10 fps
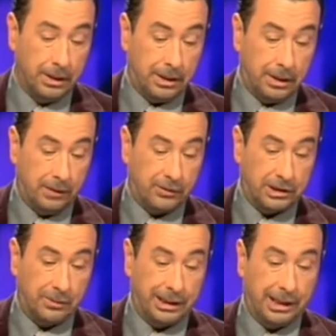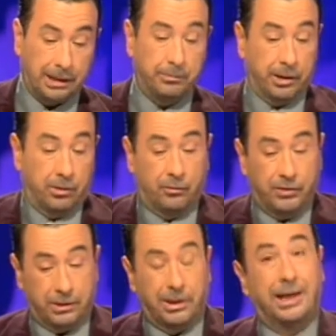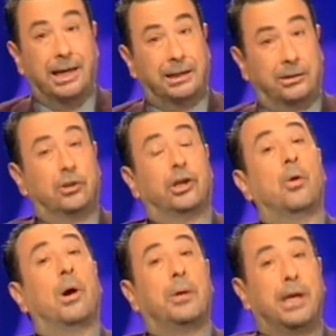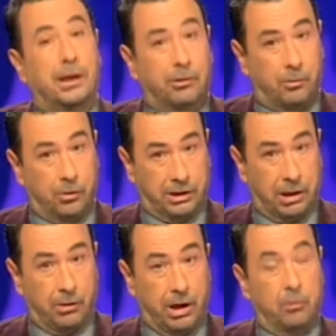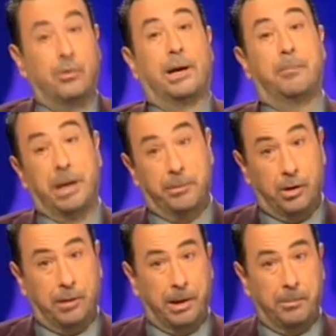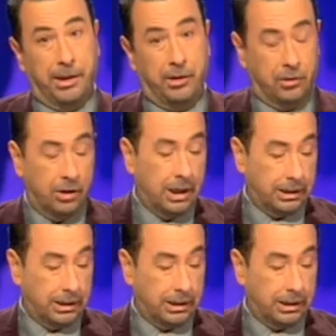el Festival de Cannes, pero un Festival de Cannes donde no había, como es ahora, un gran premio, la Palma de Oro,